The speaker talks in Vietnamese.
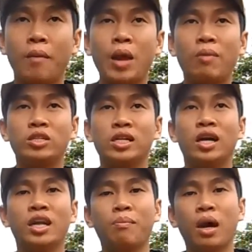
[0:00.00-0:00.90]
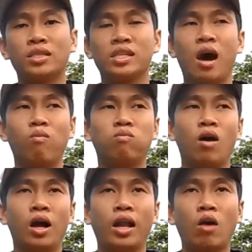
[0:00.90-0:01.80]
tham gia vào sự hình thành màng sinh học
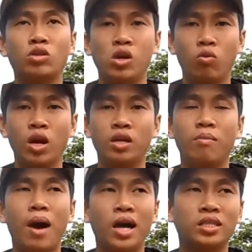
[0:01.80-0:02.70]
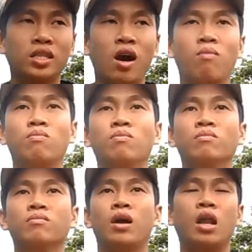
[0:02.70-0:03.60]
và tạo sự ổn định cho màng sinh học
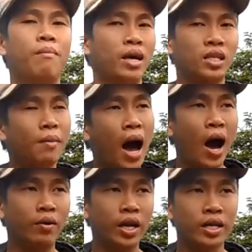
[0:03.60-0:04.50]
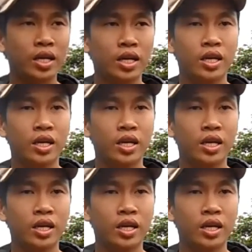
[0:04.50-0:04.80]
là màng tế bào đấy.